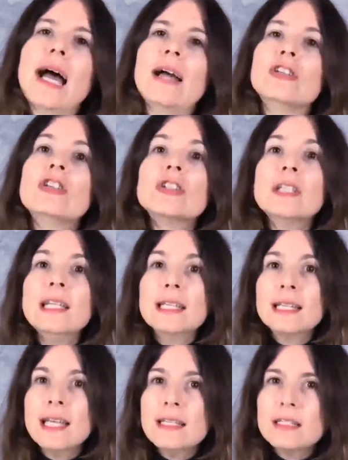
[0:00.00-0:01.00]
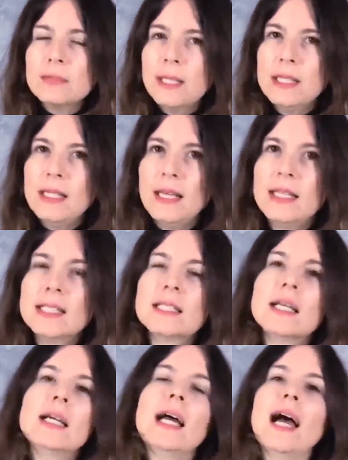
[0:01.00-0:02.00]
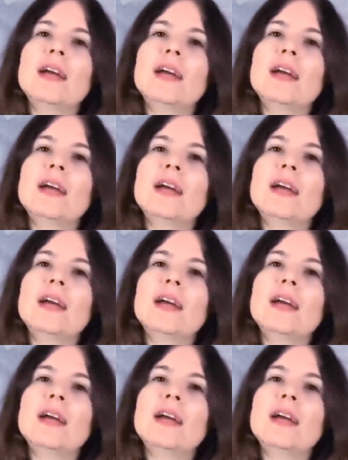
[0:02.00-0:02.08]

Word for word: A gente tem que ter experiência,